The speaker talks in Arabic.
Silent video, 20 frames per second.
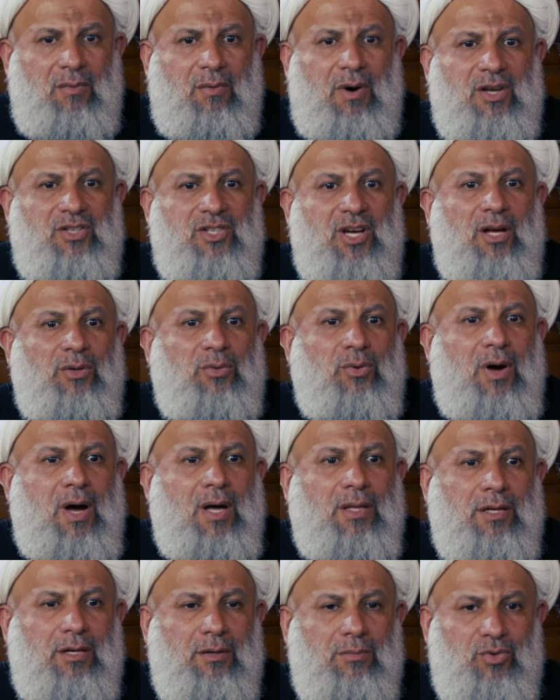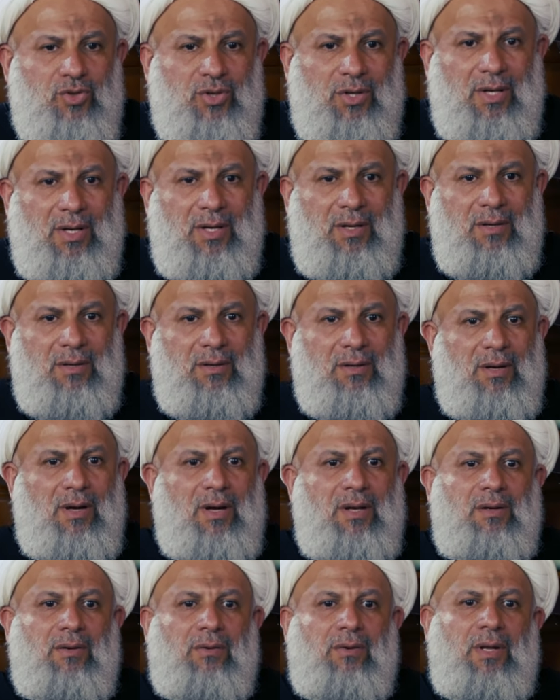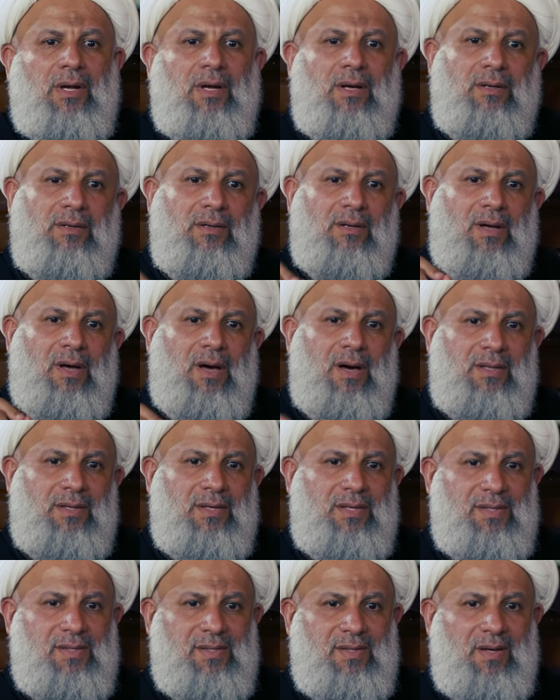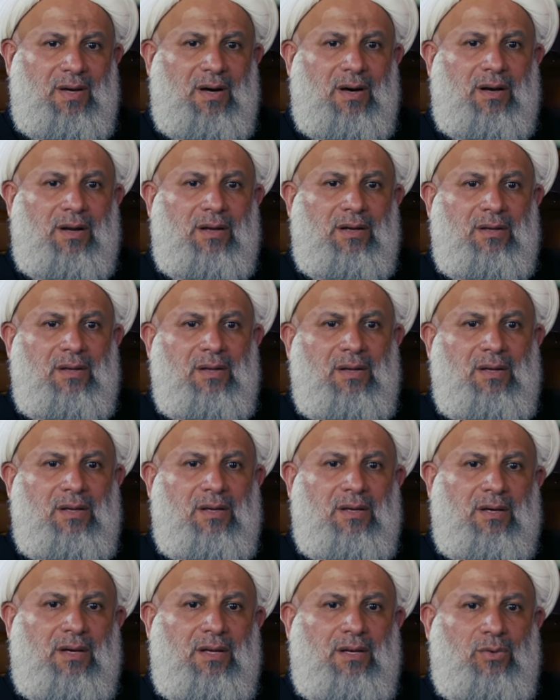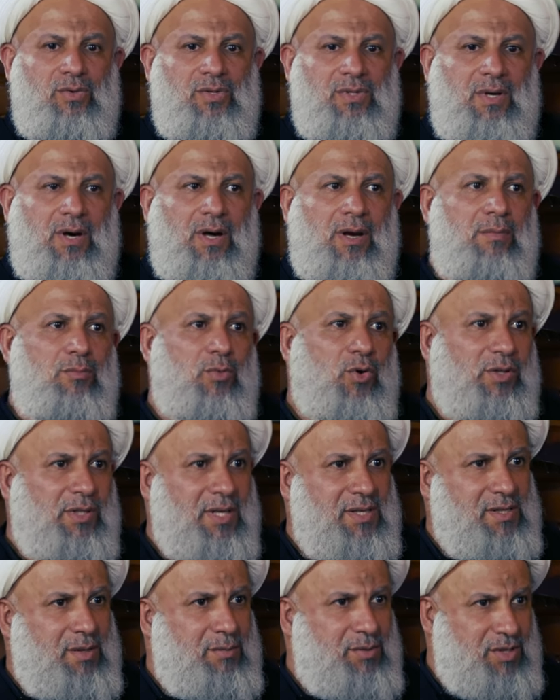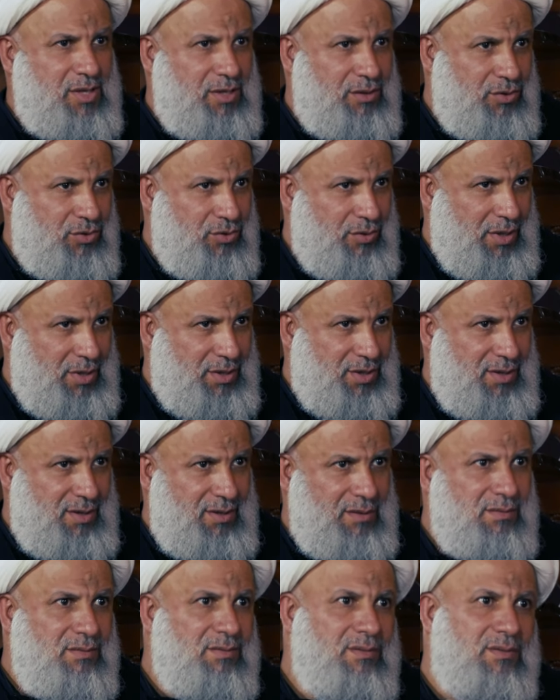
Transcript: واجهته هذه المشكلة أنه الآن هذه الزيارة كأنه زيارة مختصة بسيد الشهداء